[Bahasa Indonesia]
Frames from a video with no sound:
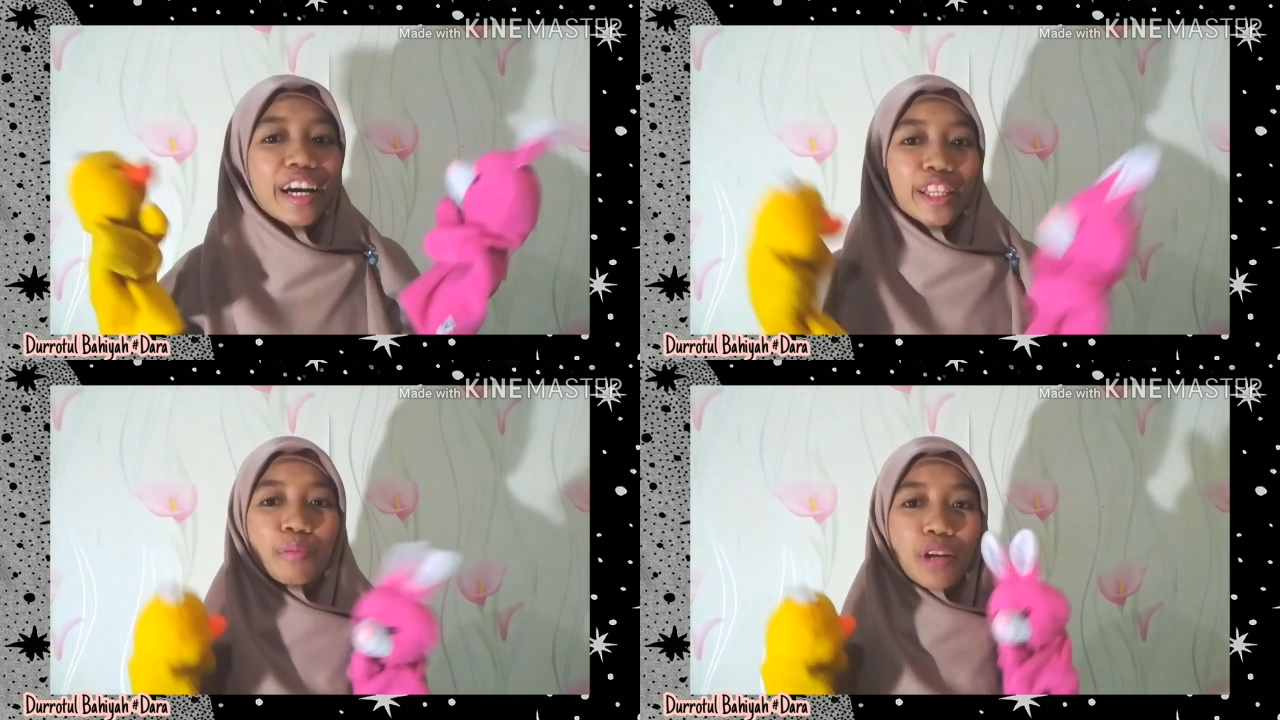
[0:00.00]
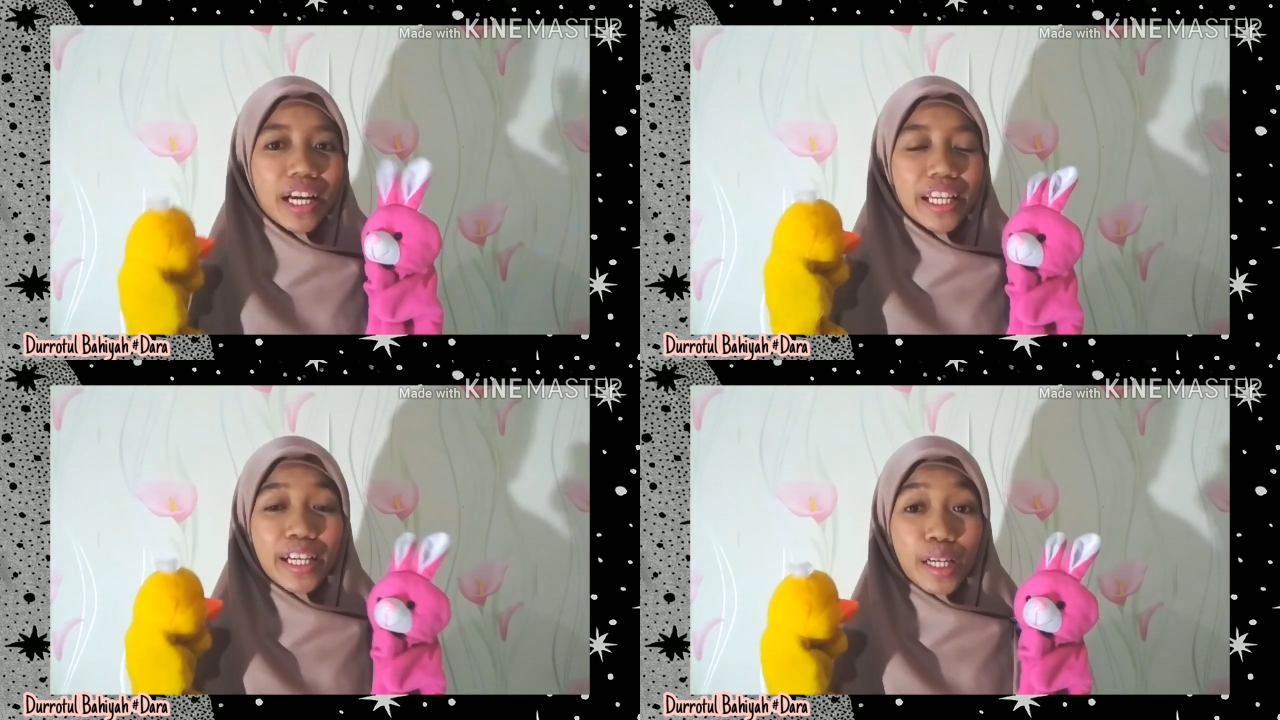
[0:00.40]
Ketemu
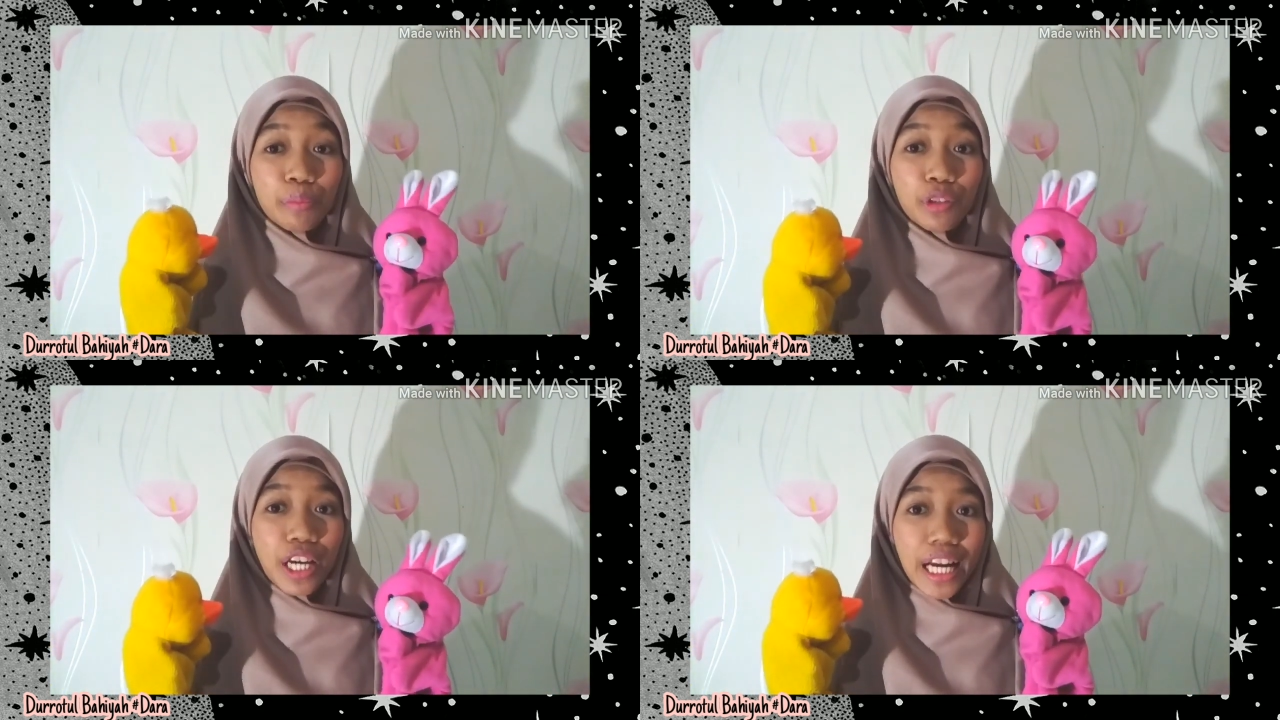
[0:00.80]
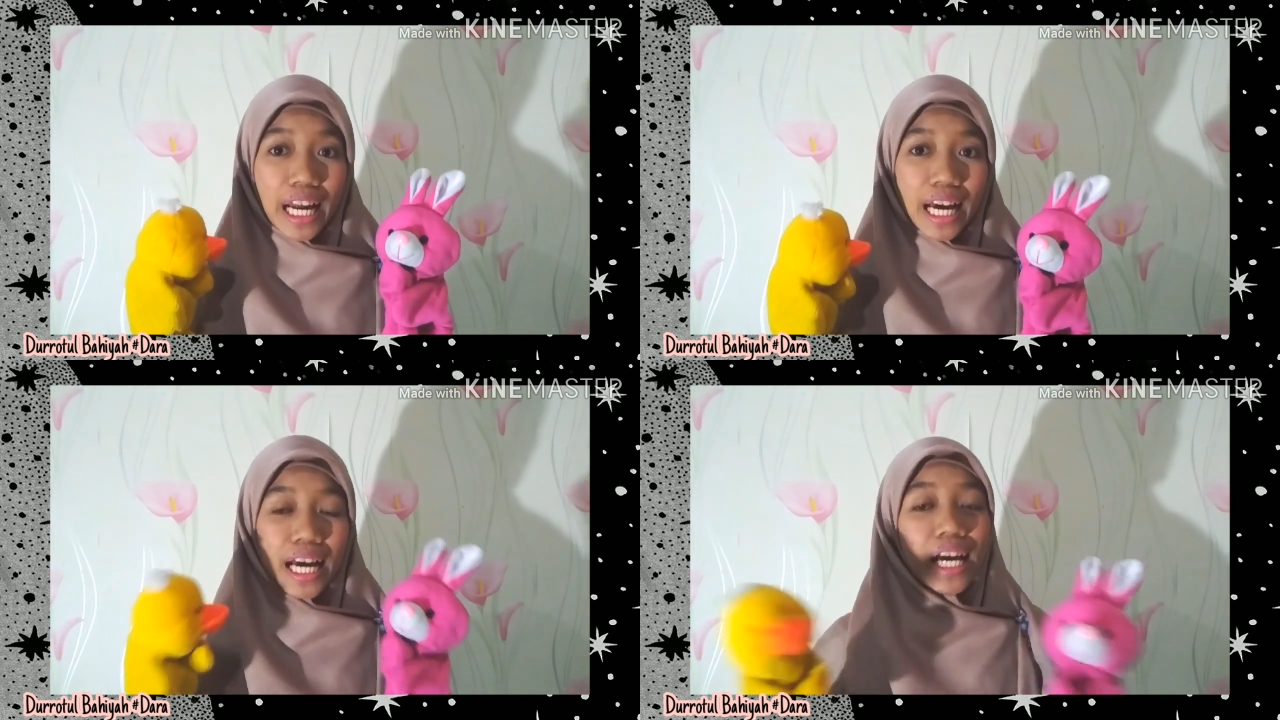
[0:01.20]
lagi dengan
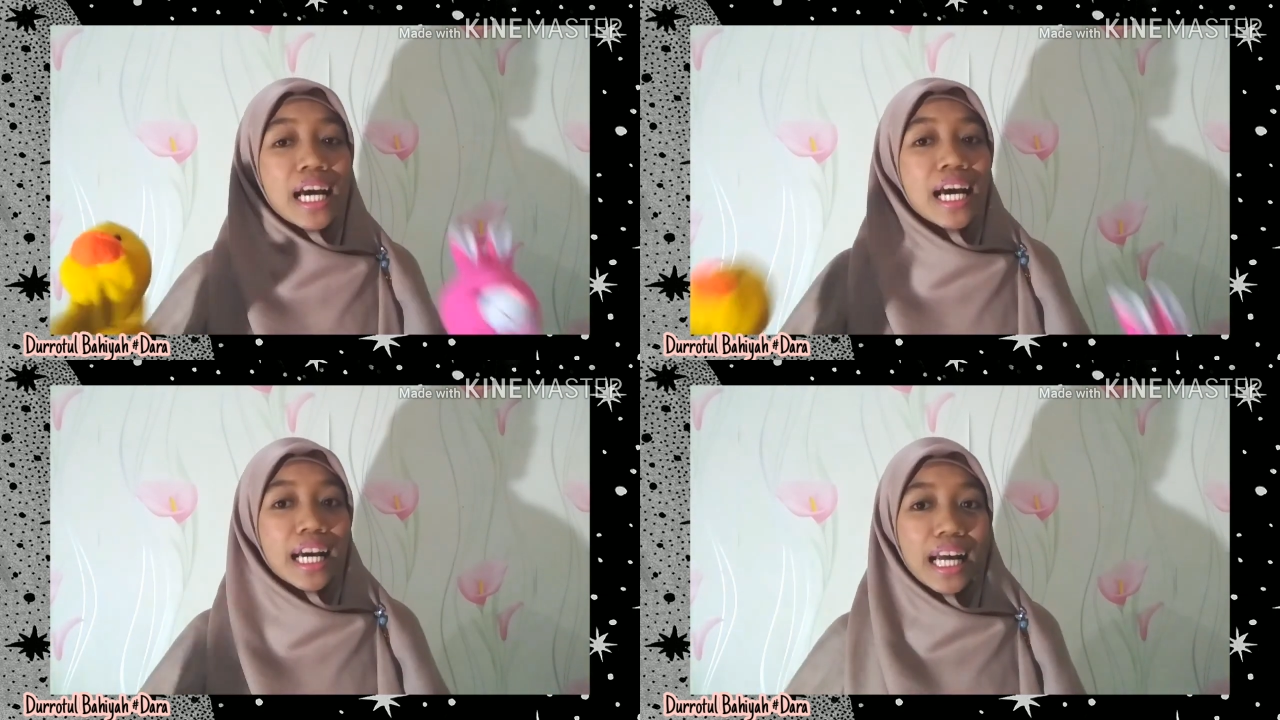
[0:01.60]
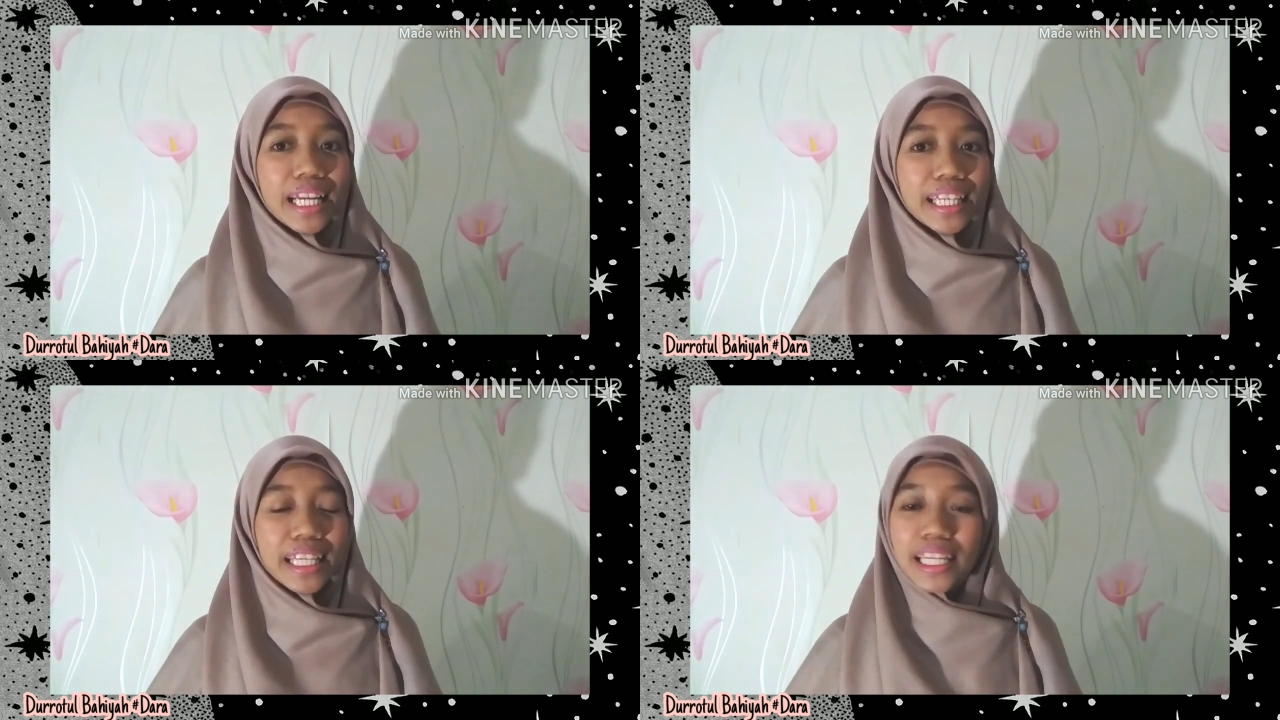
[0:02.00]
Budara
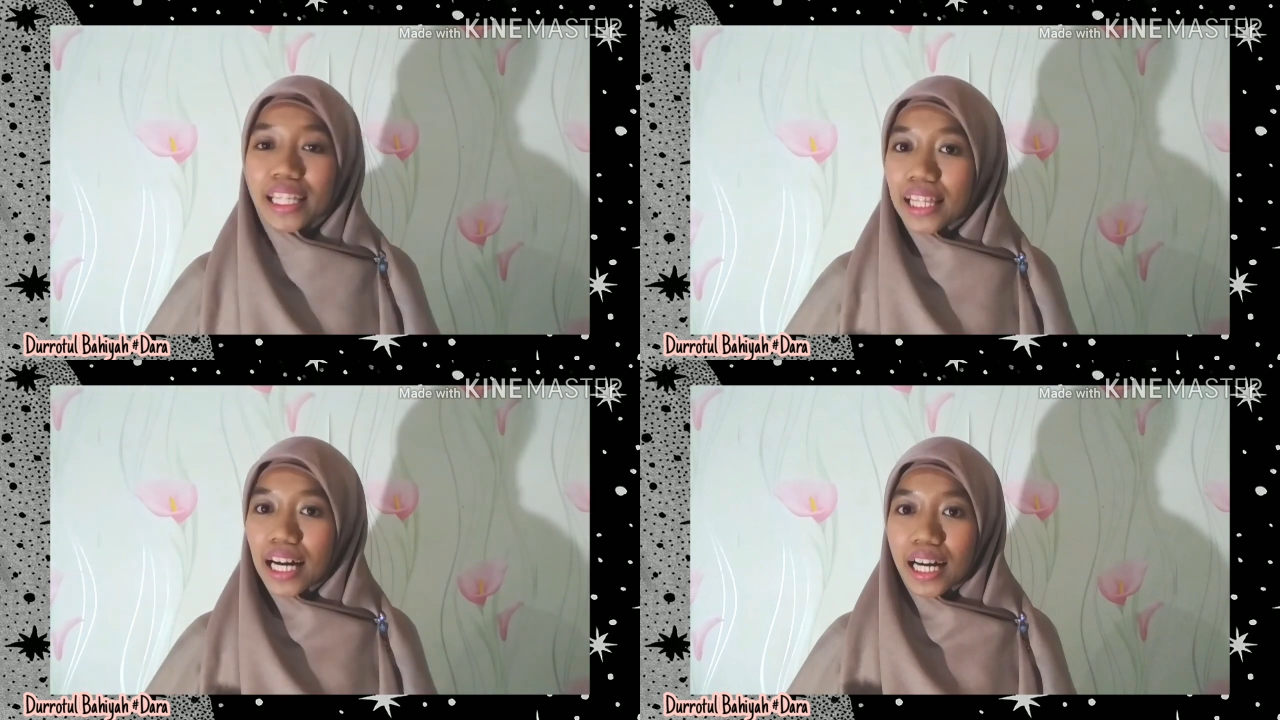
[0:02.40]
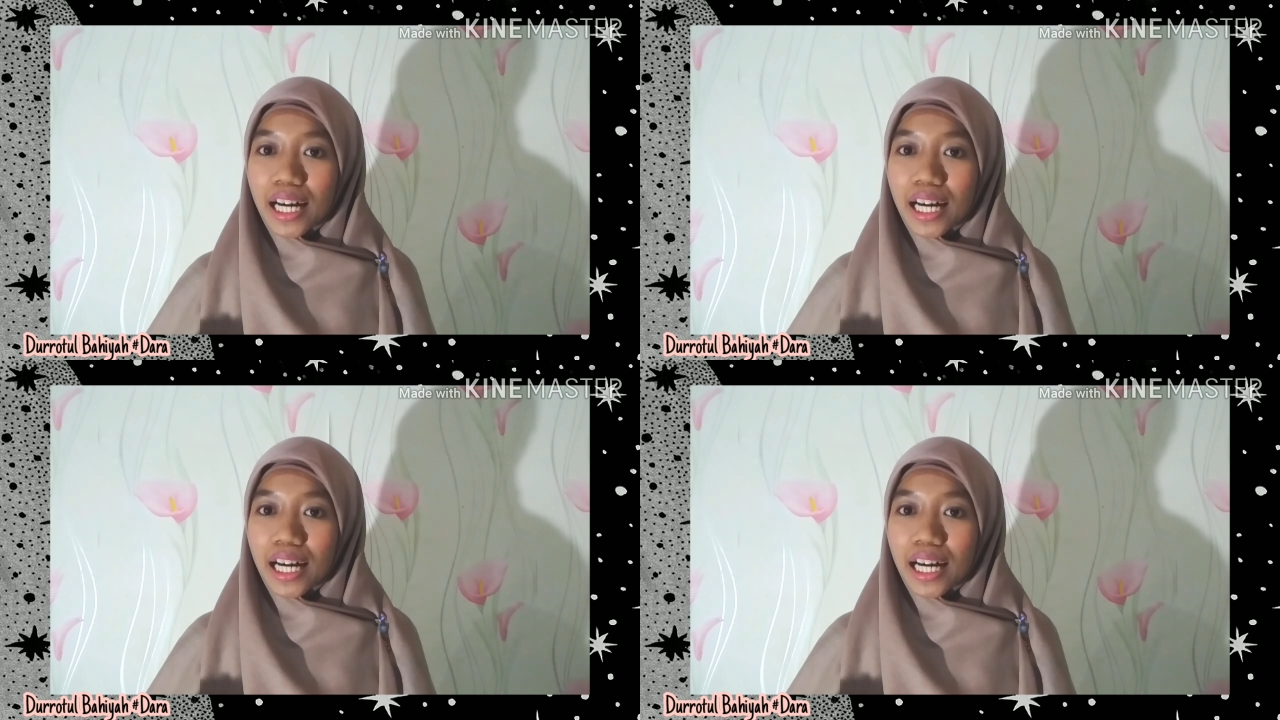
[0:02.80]
Kali ini kita